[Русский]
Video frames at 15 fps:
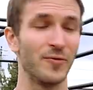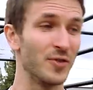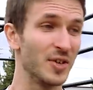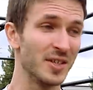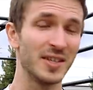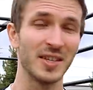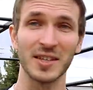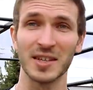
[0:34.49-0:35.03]

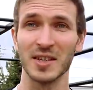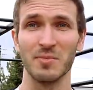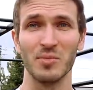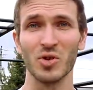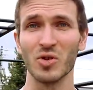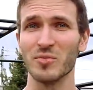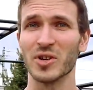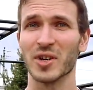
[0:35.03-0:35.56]
физики,
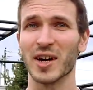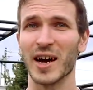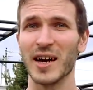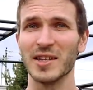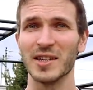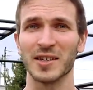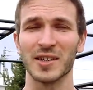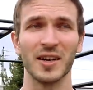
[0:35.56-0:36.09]

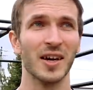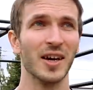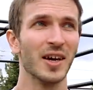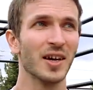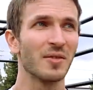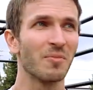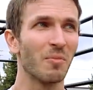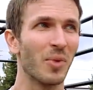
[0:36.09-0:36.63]
биомеханики,
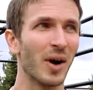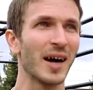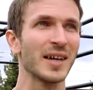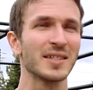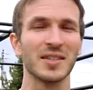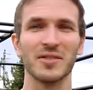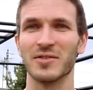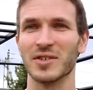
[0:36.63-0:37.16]

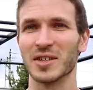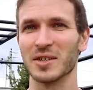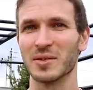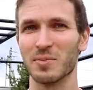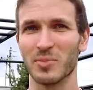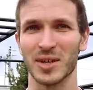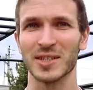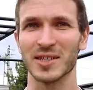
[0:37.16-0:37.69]
базовых
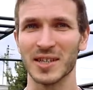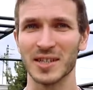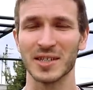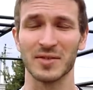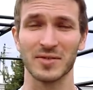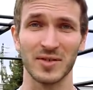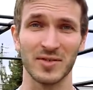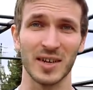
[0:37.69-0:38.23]

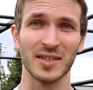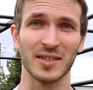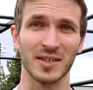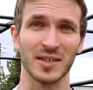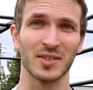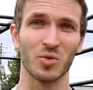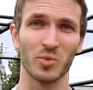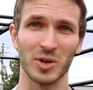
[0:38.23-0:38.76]
процессов,
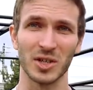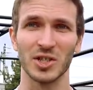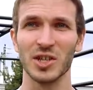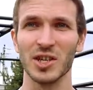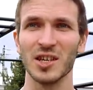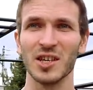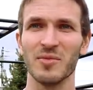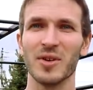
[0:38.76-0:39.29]
связанных с
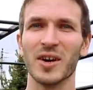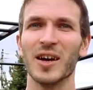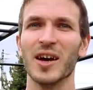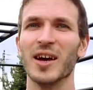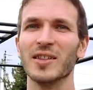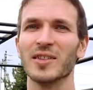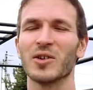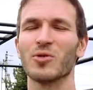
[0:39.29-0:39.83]
упражнениями,
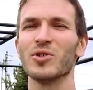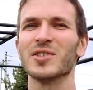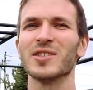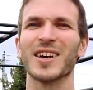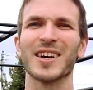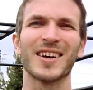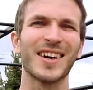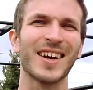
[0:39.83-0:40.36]
находится
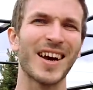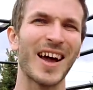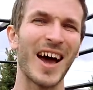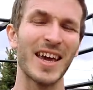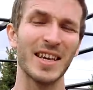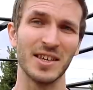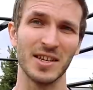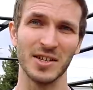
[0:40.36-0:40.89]
на
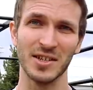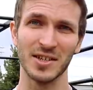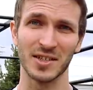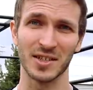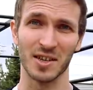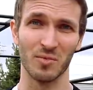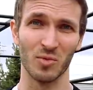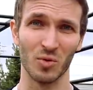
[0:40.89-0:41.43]
крайне
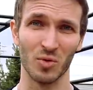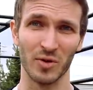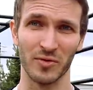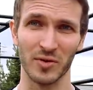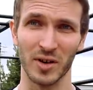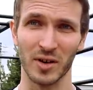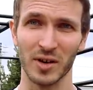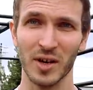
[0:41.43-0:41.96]
низком
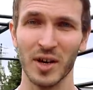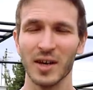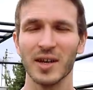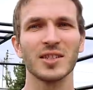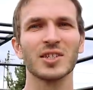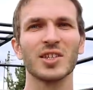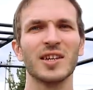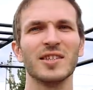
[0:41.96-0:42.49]
уровне. Я
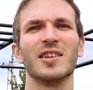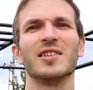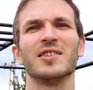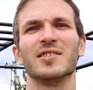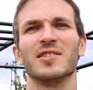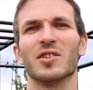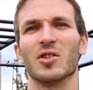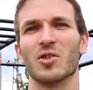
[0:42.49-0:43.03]
также отдельно
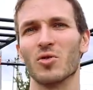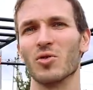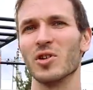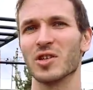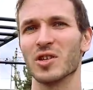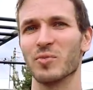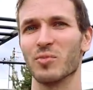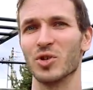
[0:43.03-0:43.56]
сделал
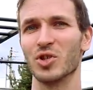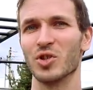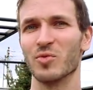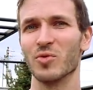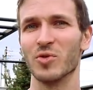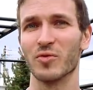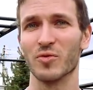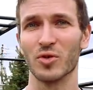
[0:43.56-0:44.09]
ролики,
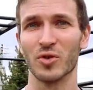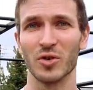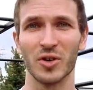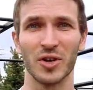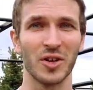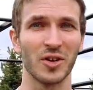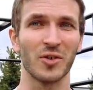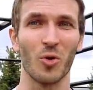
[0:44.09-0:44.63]
почему его
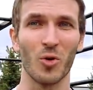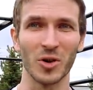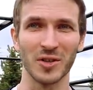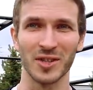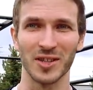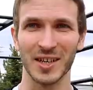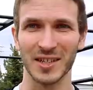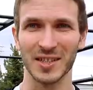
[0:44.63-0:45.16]

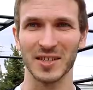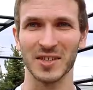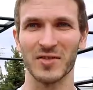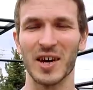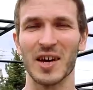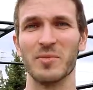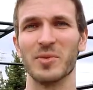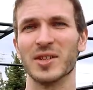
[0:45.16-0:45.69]
рекорды, так
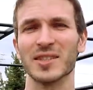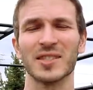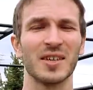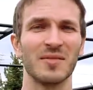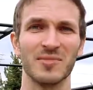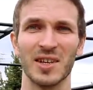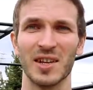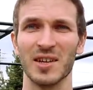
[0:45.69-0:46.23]
называемые, на
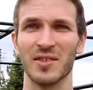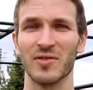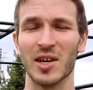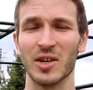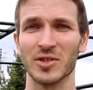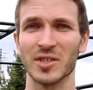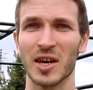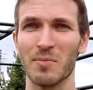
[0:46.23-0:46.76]
самом деле
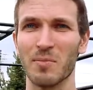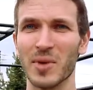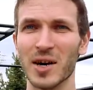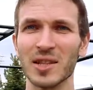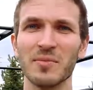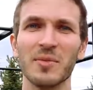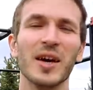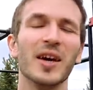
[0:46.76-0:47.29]
являются
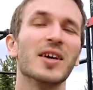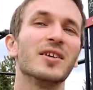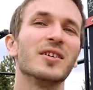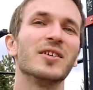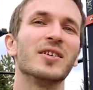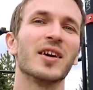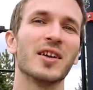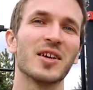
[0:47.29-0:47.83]
обманом,
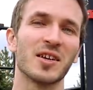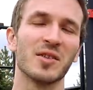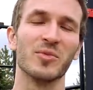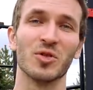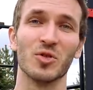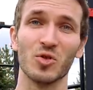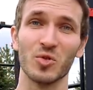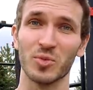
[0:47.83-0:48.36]
и я
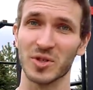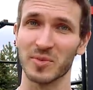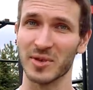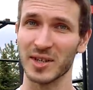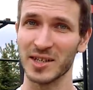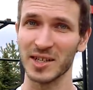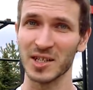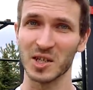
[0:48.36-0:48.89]
рекомендую
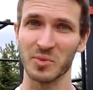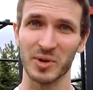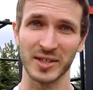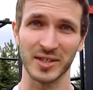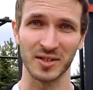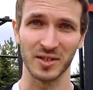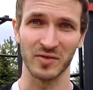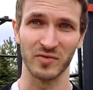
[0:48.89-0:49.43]
посмотреть их по
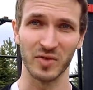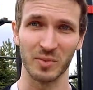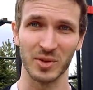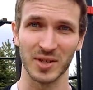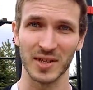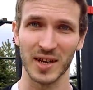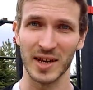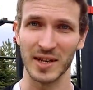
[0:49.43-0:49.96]
ссылкам в
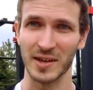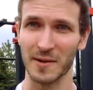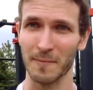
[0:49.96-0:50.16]
описании.